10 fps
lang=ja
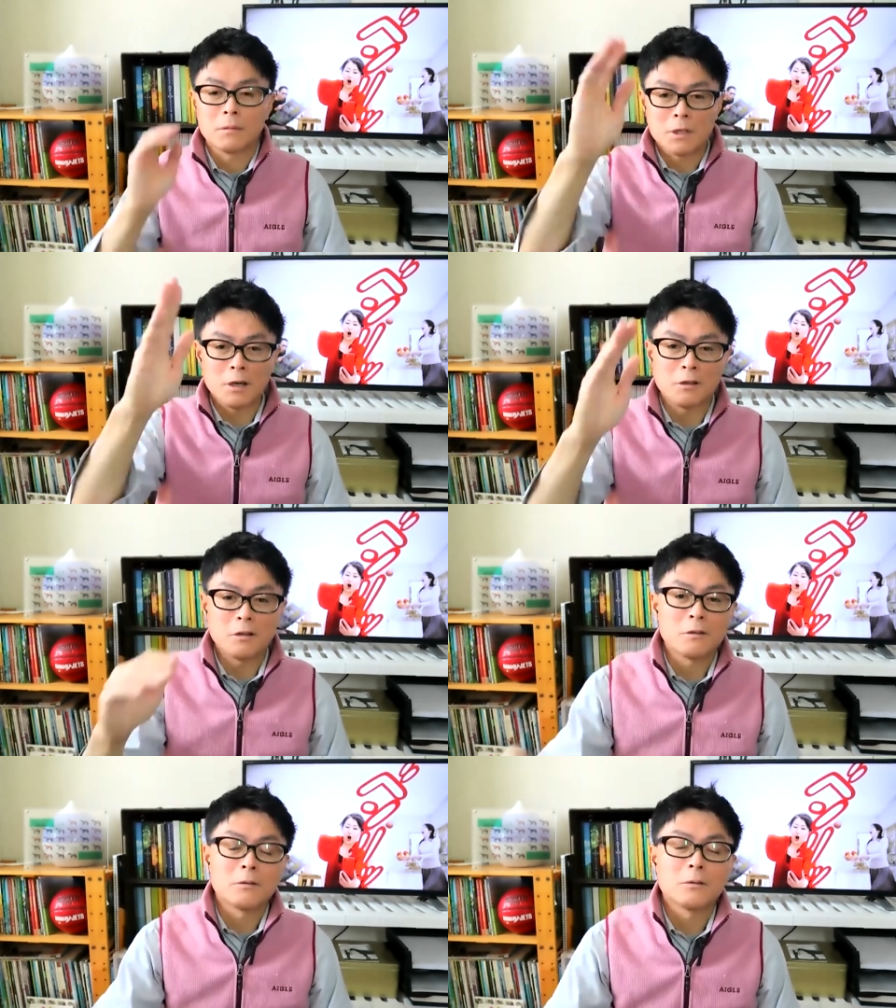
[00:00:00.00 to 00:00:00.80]

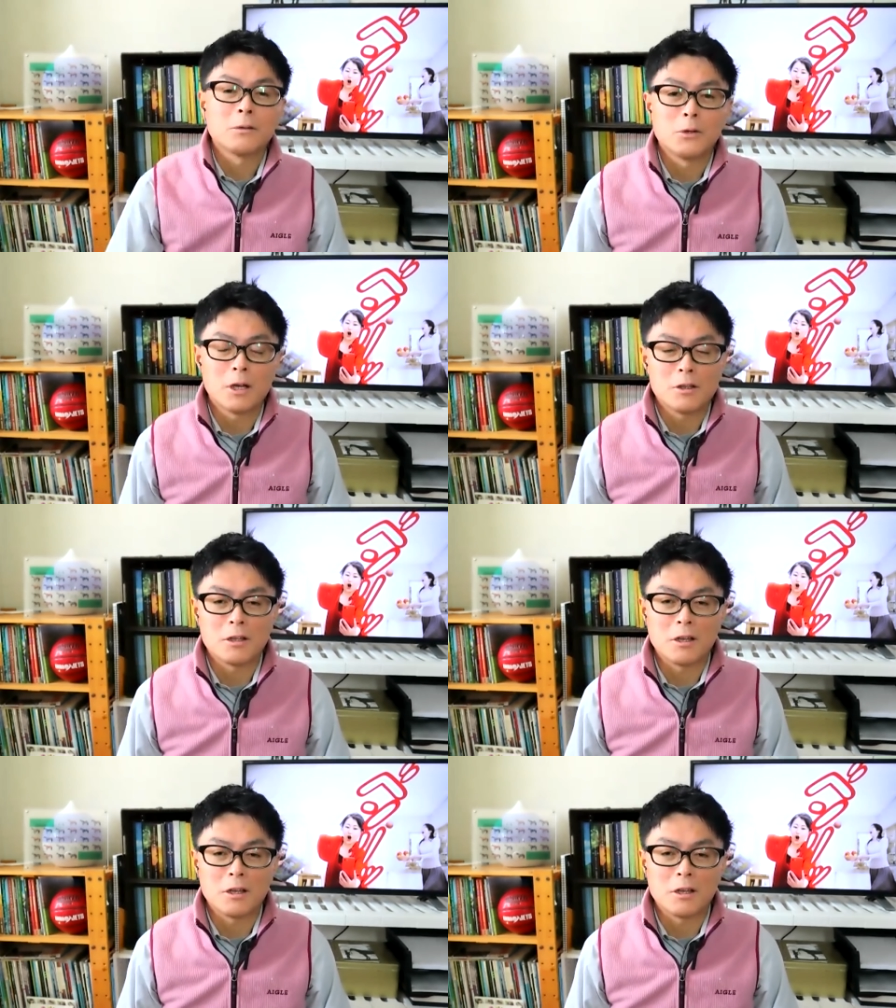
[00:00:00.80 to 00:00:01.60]
ジャスフリアッチで
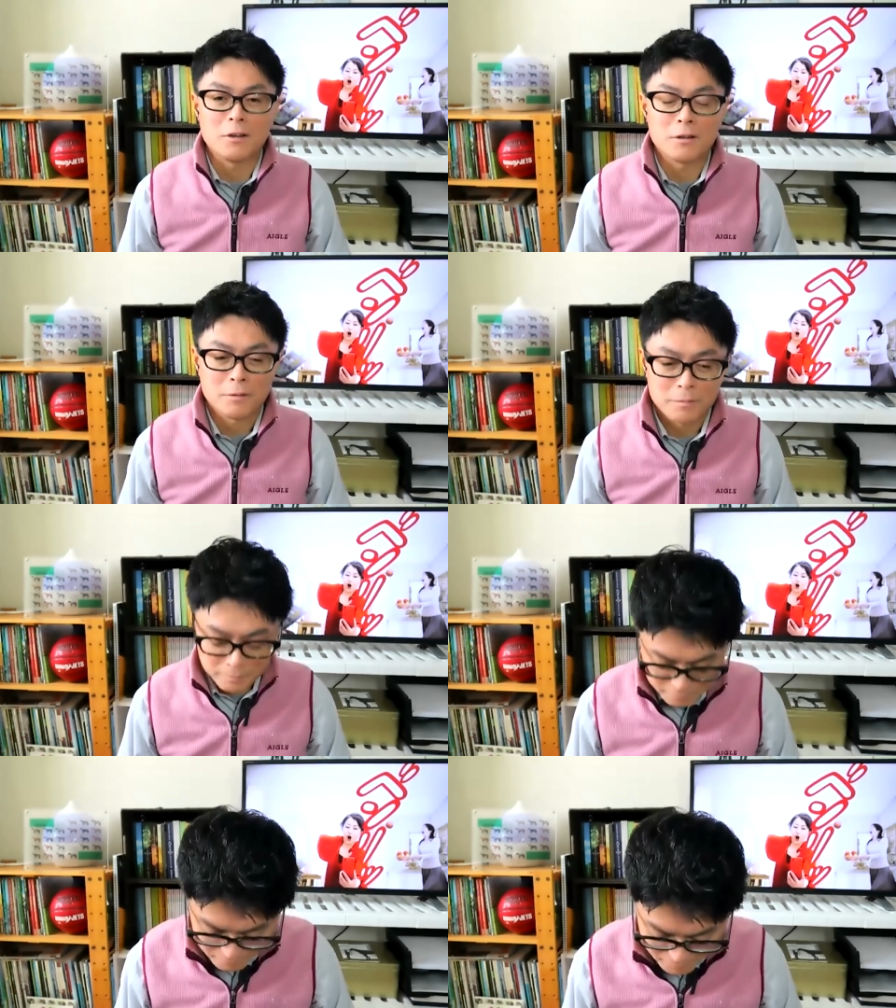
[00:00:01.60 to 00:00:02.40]
す。
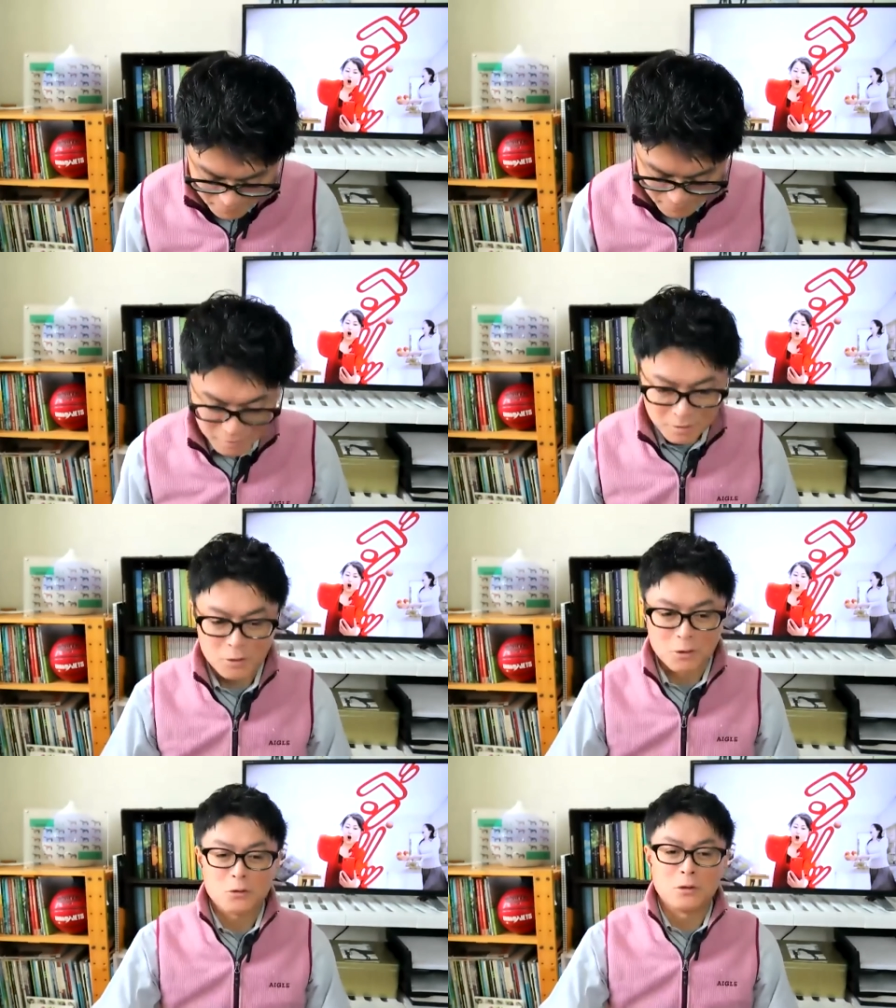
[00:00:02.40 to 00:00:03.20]
よろしくお